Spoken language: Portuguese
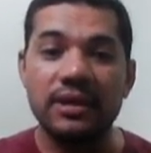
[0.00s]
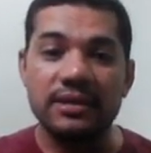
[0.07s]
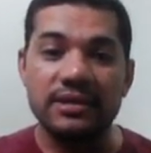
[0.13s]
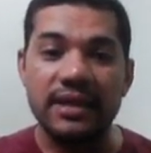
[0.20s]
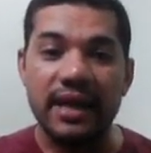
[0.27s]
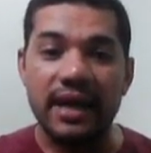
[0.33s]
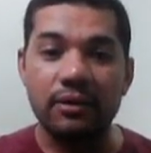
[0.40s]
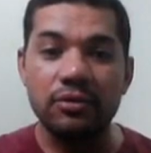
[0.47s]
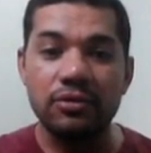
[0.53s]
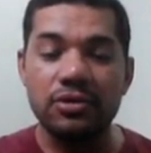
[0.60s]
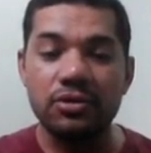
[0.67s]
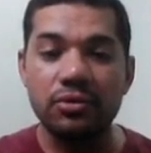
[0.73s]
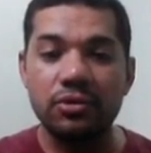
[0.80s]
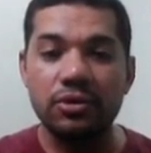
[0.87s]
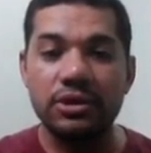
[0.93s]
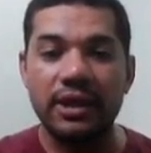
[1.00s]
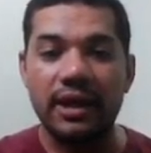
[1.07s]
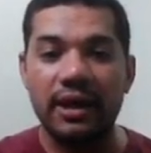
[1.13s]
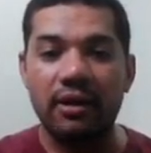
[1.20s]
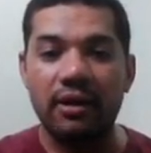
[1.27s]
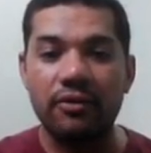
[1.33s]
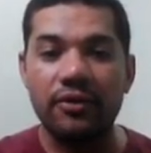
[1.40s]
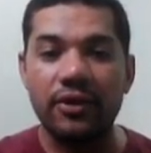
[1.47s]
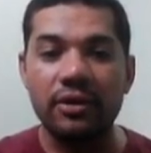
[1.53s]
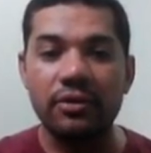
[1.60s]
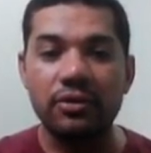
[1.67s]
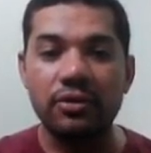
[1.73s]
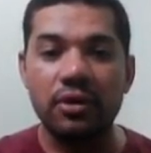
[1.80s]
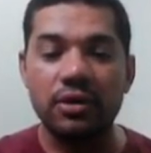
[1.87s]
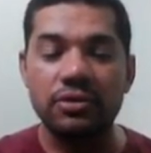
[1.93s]
saiu do disjuntor geral,
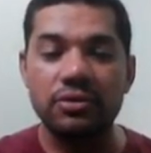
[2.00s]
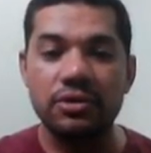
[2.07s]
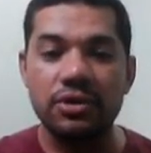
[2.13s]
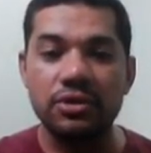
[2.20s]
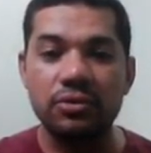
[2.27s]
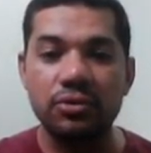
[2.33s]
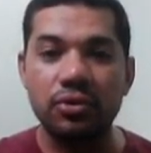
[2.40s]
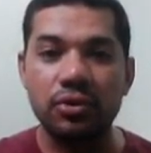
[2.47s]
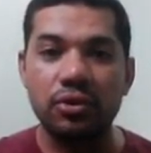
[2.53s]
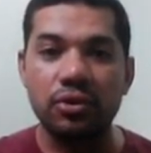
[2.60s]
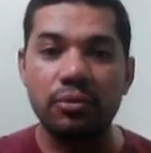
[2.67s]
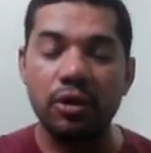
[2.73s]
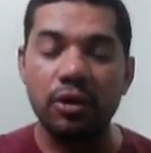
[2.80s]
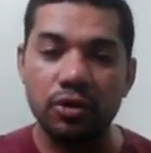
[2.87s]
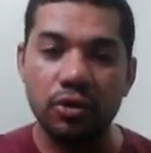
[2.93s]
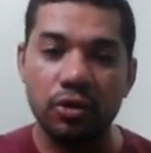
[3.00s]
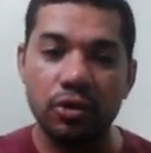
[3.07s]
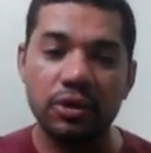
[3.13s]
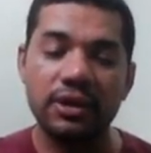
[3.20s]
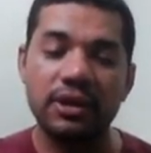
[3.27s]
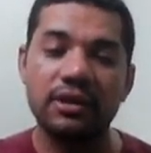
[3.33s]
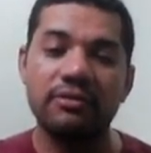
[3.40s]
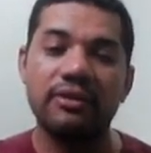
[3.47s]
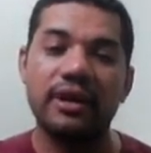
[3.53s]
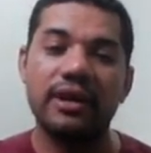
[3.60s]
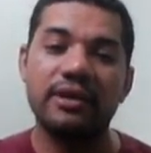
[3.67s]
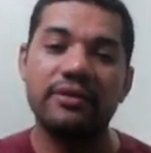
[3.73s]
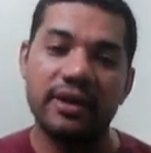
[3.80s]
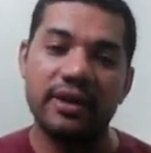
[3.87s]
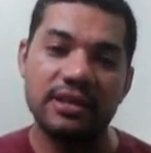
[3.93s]
veio no nosso disjuntor motor, que
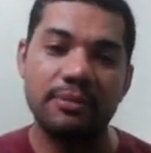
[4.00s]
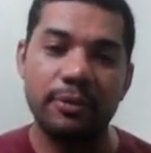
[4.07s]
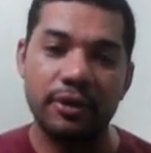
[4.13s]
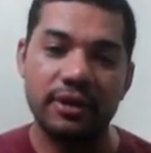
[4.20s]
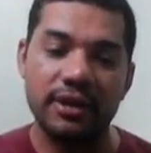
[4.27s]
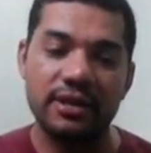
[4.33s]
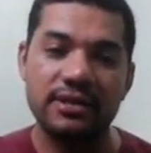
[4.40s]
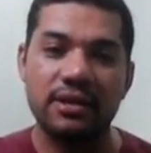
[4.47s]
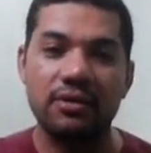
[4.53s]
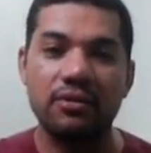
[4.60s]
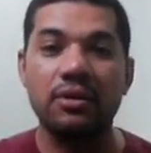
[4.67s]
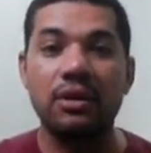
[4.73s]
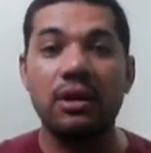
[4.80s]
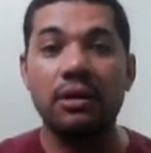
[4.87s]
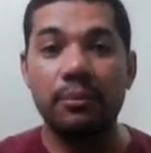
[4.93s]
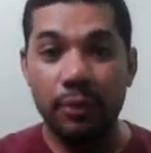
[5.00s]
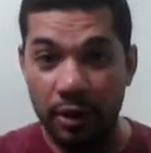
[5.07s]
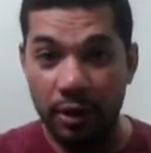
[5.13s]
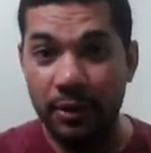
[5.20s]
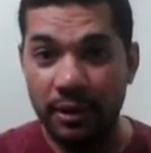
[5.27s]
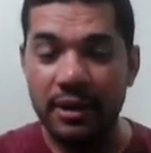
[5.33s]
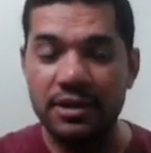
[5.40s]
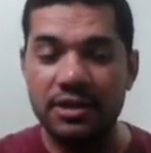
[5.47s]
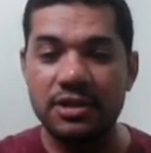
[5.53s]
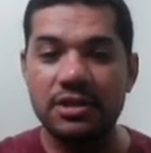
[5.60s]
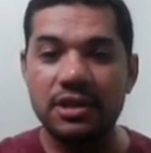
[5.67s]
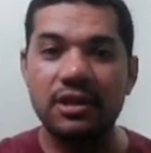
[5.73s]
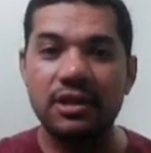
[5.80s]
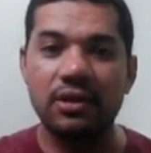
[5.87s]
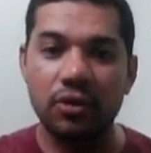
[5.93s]
vai fazer a proteção propriamente
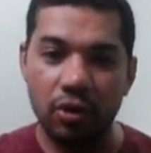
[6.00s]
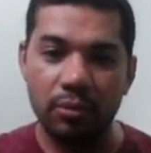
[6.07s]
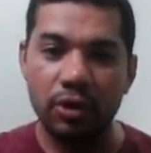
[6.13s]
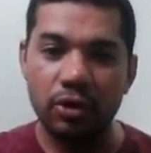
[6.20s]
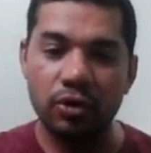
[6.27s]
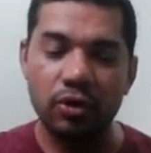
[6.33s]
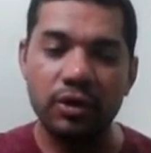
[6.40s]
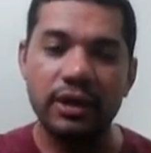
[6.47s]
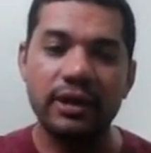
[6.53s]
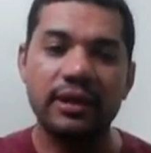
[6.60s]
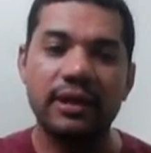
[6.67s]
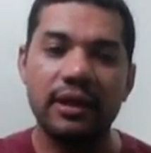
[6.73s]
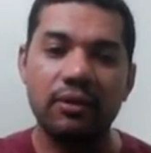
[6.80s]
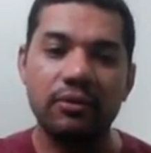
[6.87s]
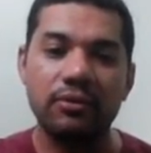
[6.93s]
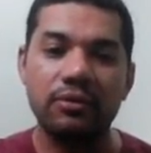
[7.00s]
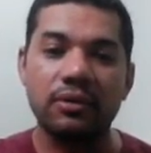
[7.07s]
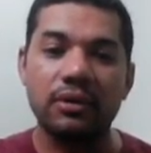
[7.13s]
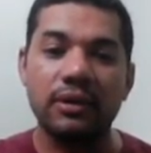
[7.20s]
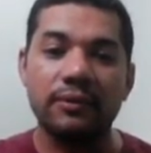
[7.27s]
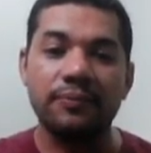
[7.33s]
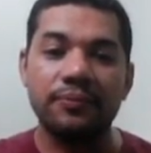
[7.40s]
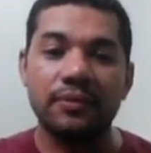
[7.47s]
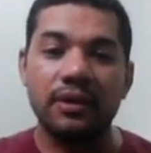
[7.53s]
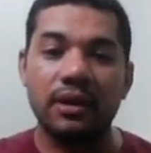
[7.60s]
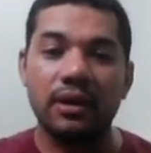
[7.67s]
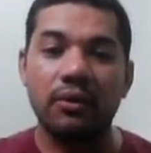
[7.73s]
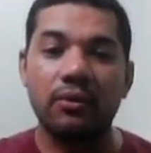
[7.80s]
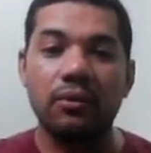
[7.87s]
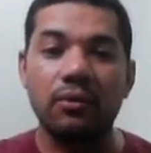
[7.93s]
dita do motor, né, que é um
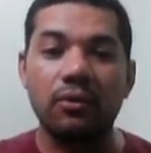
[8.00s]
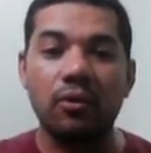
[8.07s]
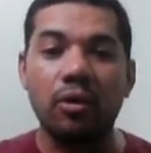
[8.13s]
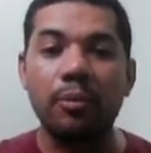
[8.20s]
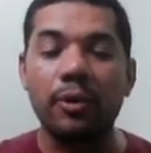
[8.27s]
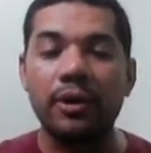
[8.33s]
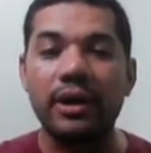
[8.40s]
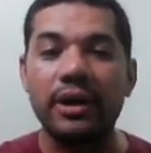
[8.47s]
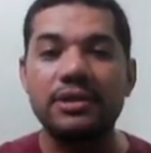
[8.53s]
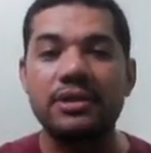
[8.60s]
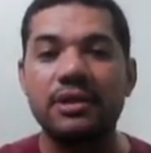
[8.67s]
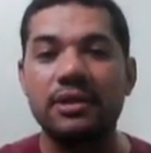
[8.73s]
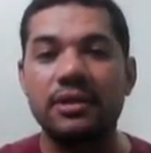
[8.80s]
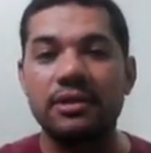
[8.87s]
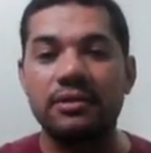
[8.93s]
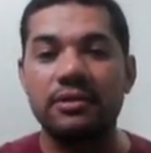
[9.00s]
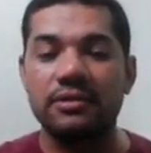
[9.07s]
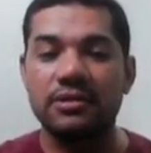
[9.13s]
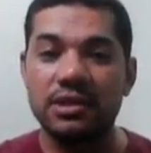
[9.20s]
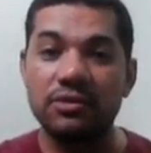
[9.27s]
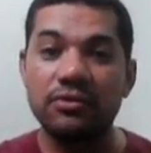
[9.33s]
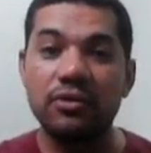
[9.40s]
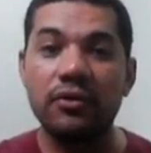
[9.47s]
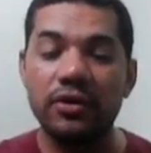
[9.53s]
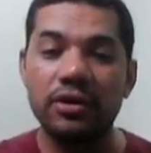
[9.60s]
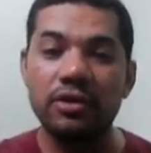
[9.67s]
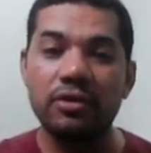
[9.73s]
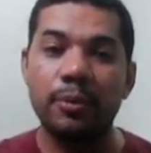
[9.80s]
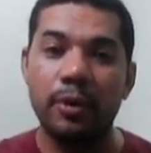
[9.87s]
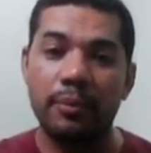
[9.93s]
que é um componente
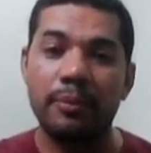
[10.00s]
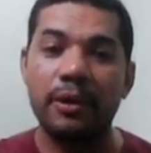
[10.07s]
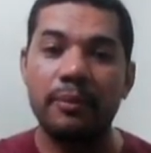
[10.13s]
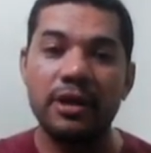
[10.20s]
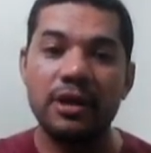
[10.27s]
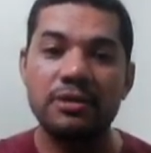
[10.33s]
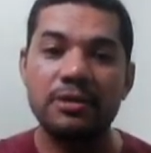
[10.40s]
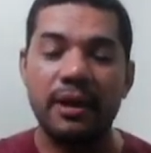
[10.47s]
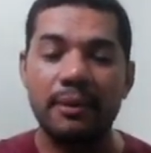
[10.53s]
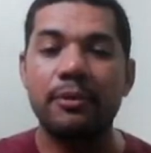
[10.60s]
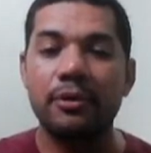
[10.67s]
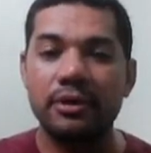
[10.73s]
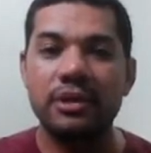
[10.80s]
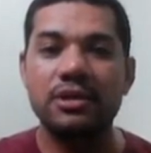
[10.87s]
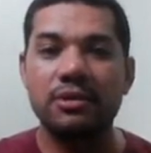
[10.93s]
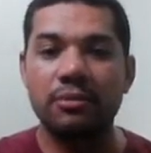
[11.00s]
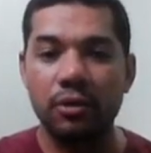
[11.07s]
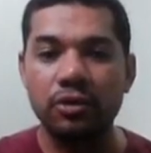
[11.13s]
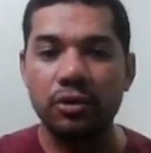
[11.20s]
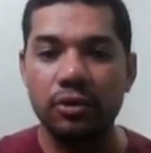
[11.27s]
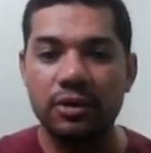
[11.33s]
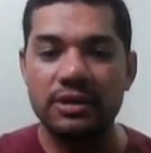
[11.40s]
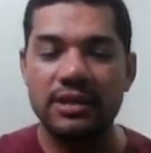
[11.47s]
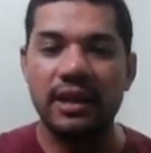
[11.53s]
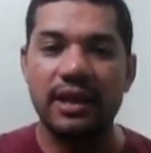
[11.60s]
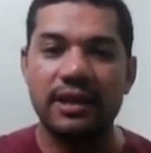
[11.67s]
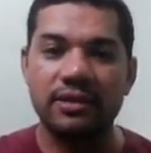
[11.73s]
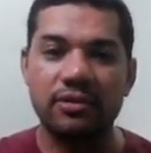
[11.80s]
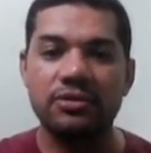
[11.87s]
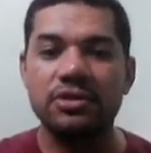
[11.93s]
desenvolvido propriamente para proteger motores
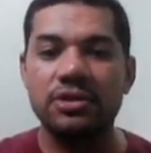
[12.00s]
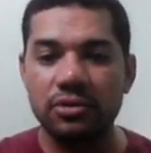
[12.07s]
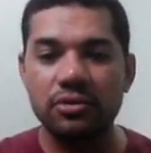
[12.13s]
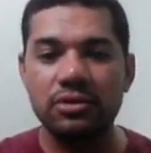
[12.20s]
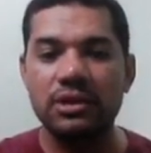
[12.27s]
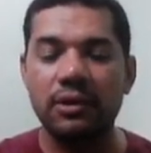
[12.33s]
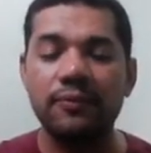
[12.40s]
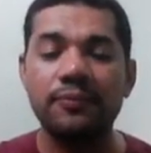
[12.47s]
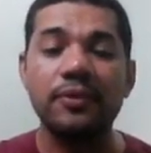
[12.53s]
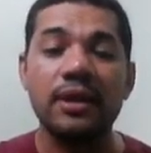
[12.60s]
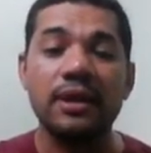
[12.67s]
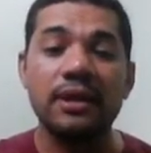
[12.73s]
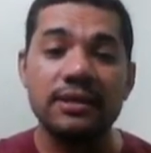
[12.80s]
elétricos de indução,